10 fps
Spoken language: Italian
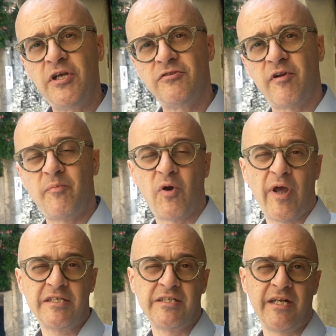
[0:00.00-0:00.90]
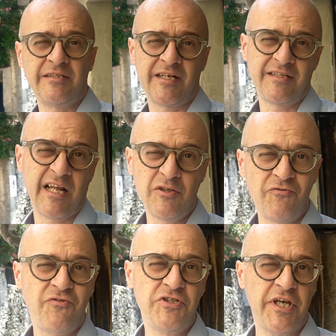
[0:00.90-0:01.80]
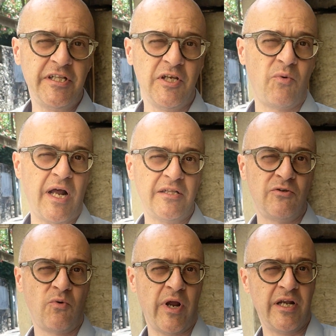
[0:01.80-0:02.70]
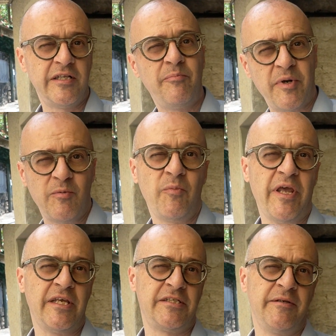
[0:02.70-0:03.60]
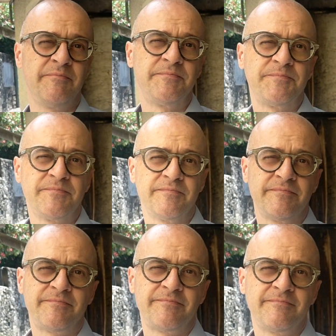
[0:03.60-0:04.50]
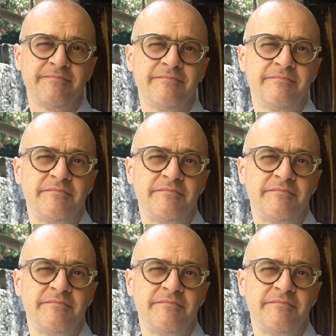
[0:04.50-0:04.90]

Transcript: che dovrebbero essere altrettanto efficienti quanto quelle del primo mese. Questo è corretto,